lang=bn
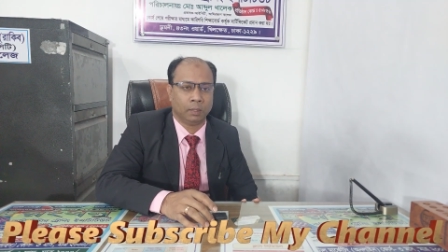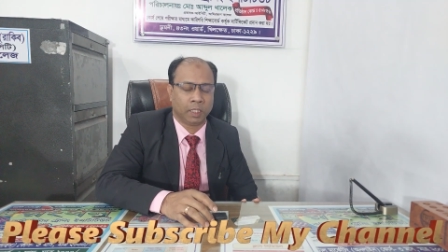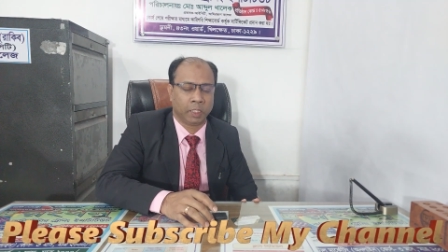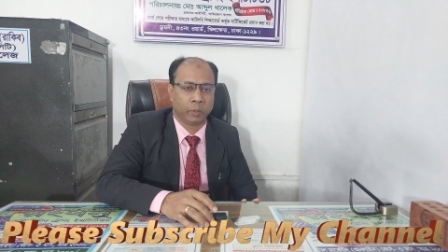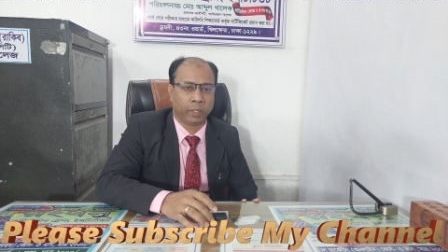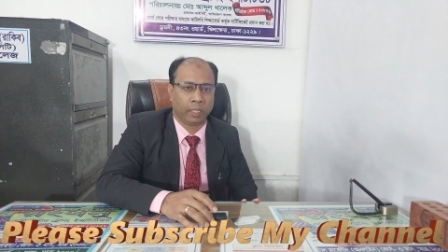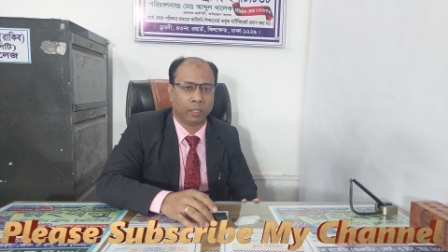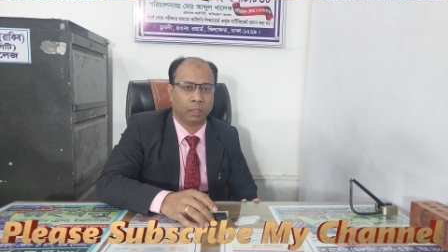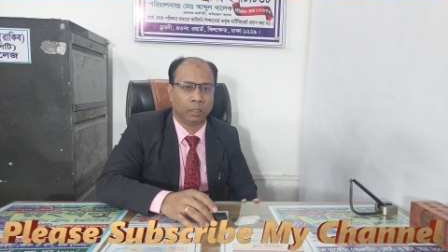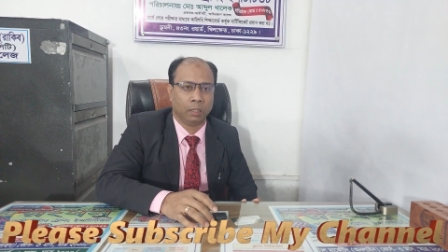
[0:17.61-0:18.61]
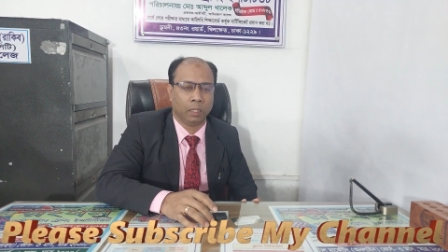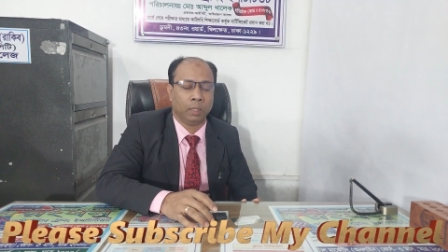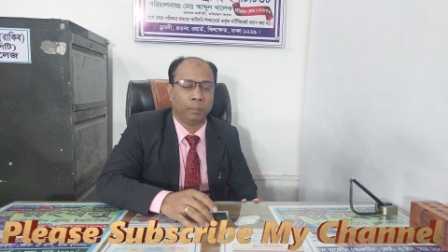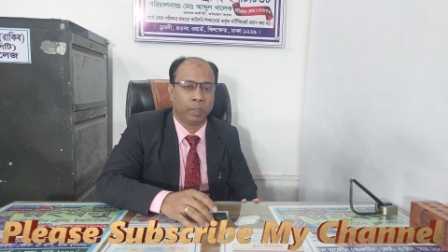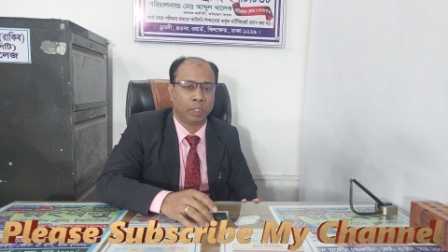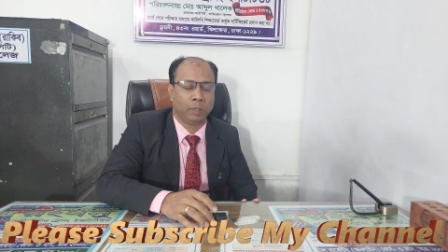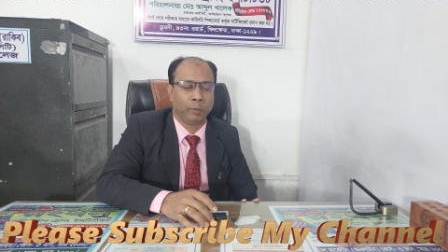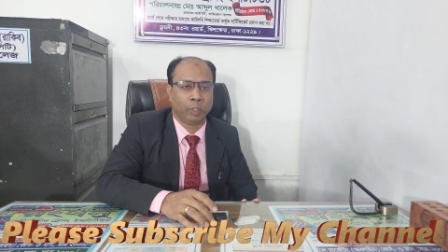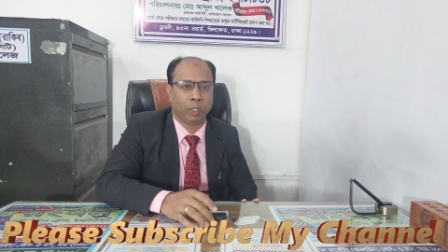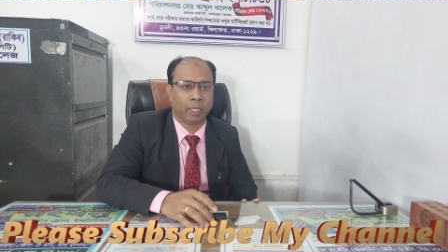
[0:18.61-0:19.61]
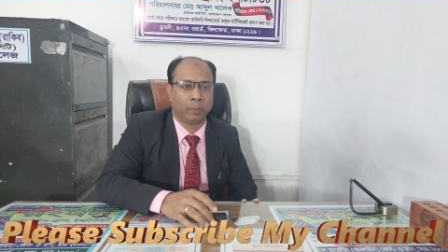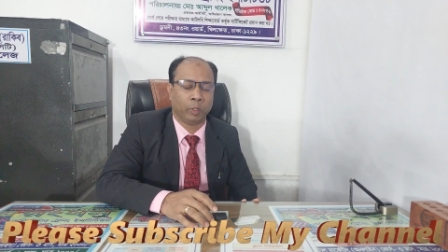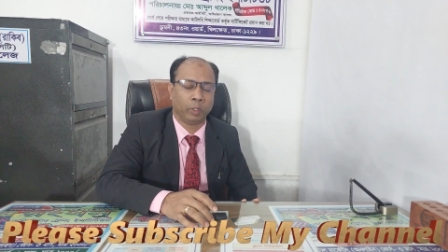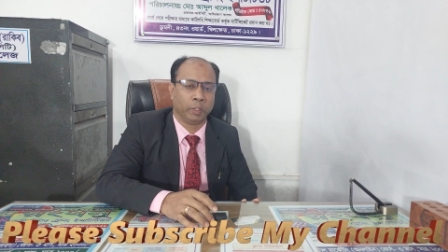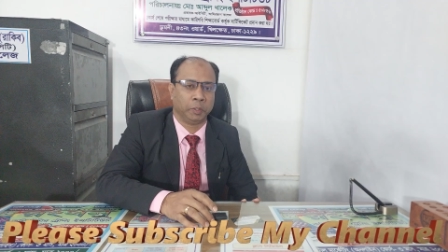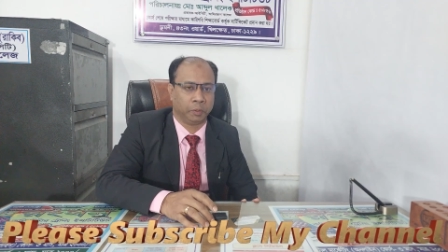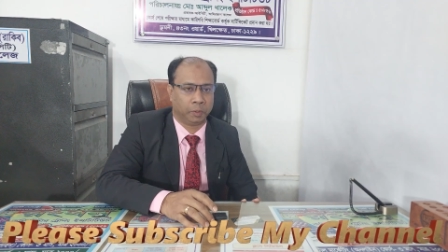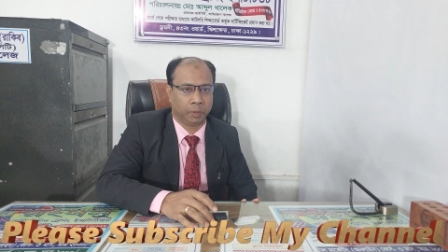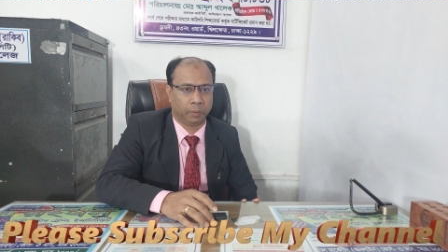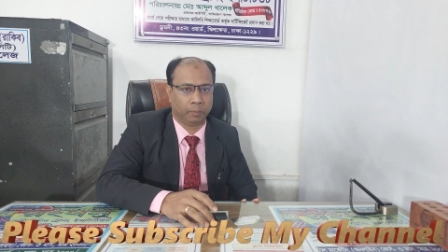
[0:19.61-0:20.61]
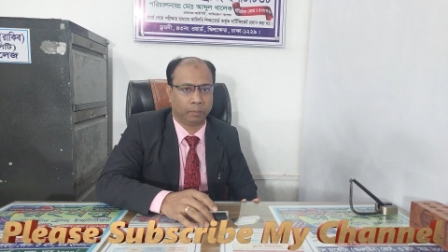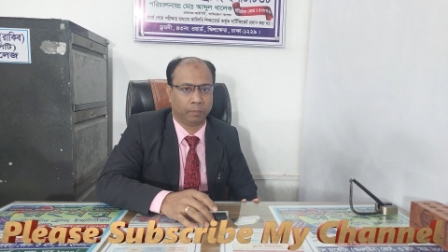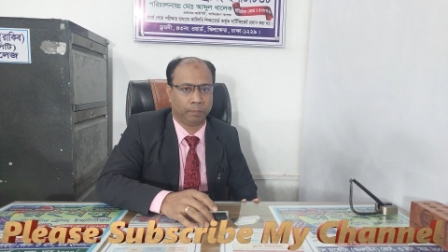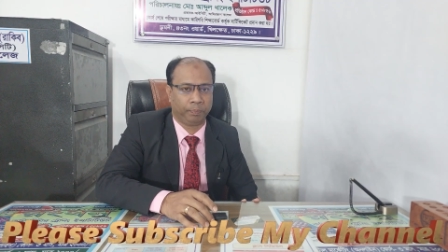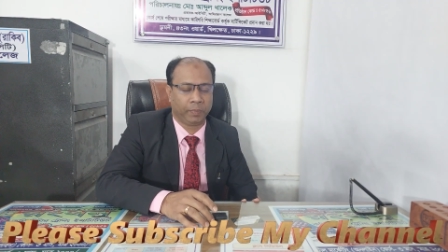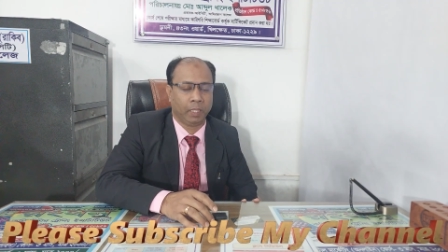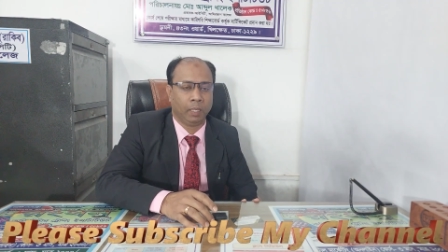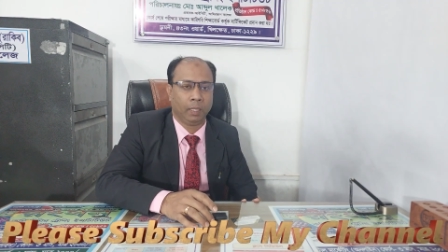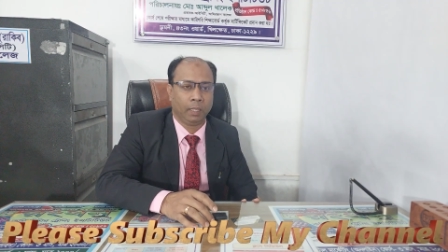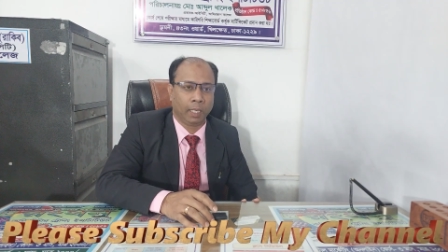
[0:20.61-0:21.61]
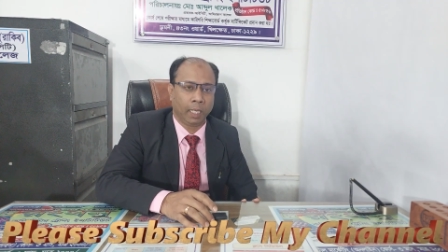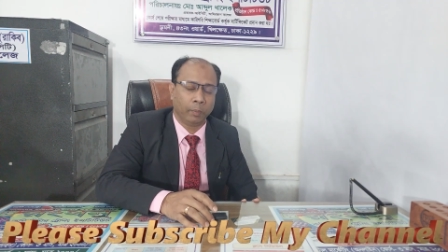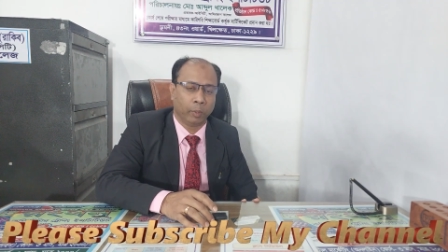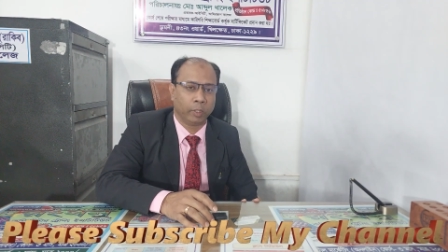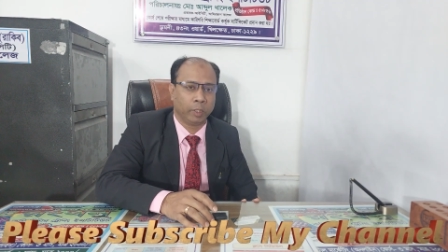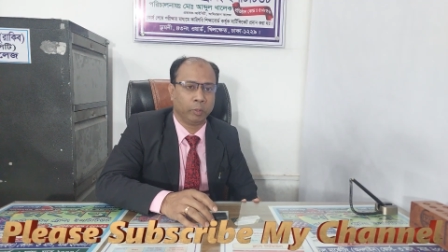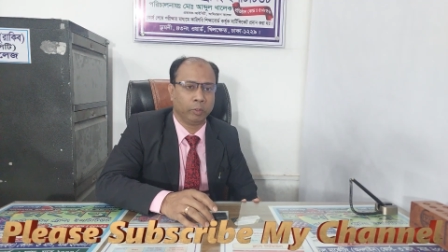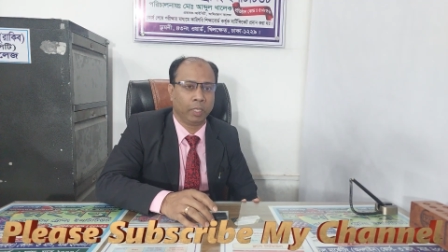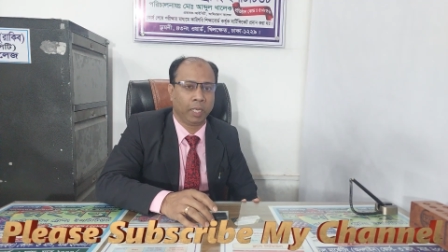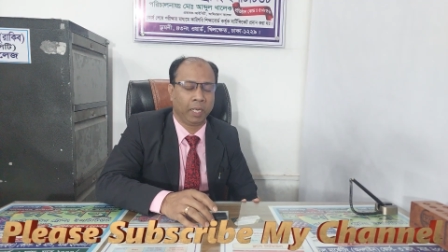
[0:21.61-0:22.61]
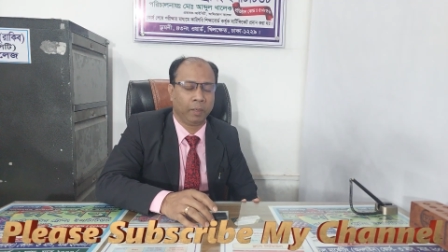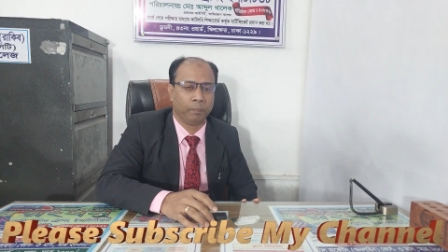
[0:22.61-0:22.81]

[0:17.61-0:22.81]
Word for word: সেশনের বিশ্ববিদ্যালয়ের ভর্তিযুদ্ধ এই ভর্তিযুদ্ধে